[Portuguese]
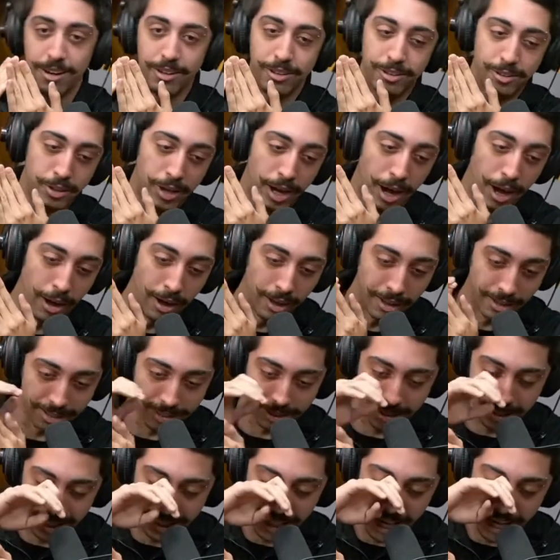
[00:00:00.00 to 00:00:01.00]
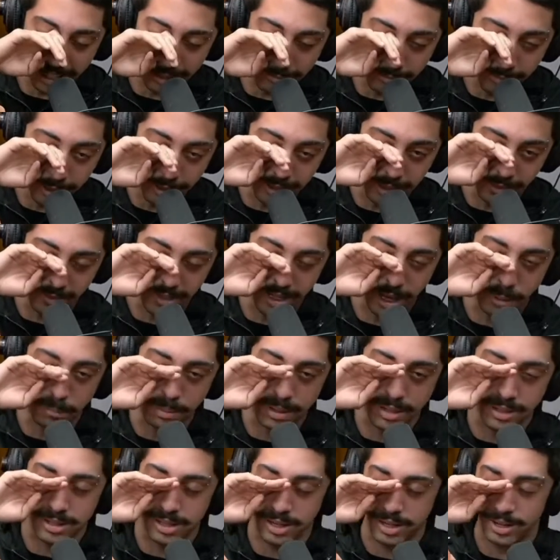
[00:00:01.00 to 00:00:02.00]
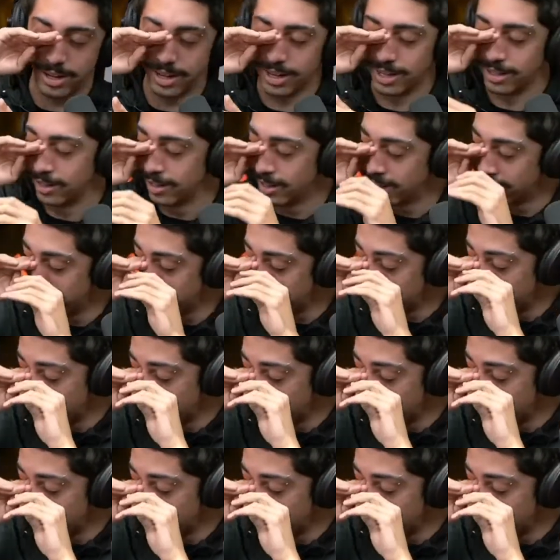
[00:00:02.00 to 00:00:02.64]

Eu ah, mil tá, desculpas. 10 minutos de virar petróleo.